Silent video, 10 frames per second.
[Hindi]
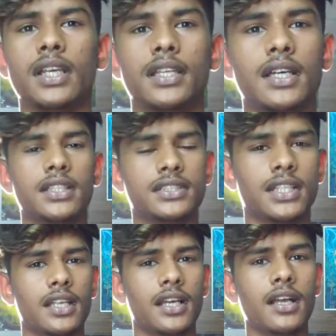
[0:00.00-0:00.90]
ज़्यादा
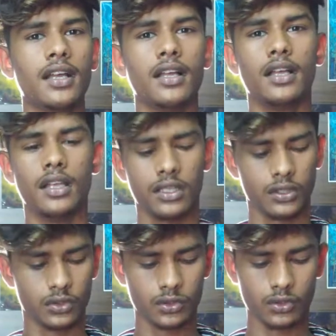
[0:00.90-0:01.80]
अच्छा लगा
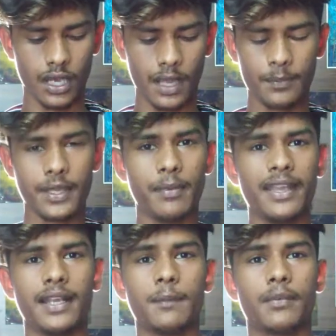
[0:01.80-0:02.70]
तो आप ये
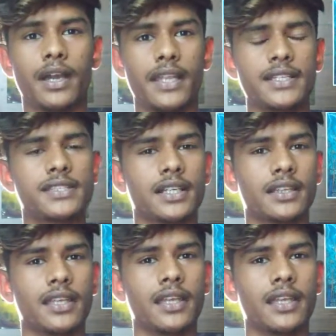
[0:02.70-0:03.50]
माइक आप खरीद सकते